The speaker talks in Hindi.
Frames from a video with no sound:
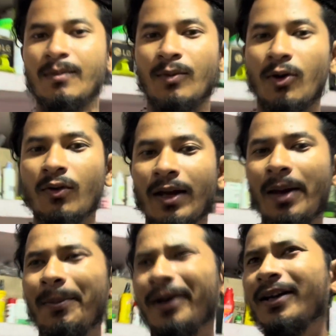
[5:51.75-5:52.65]
ब्लॉग को
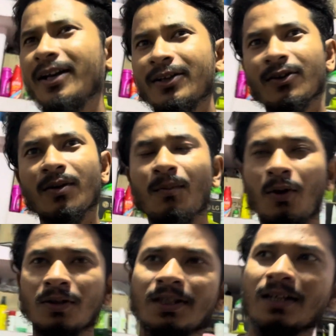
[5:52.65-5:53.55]
यहीं पेंट कर क्योंकि
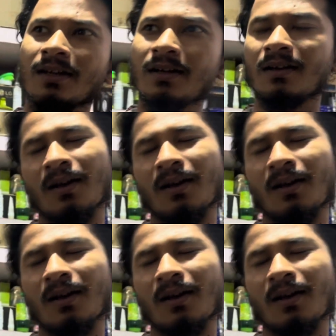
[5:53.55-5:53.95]
ब्लॉग ज़्यादा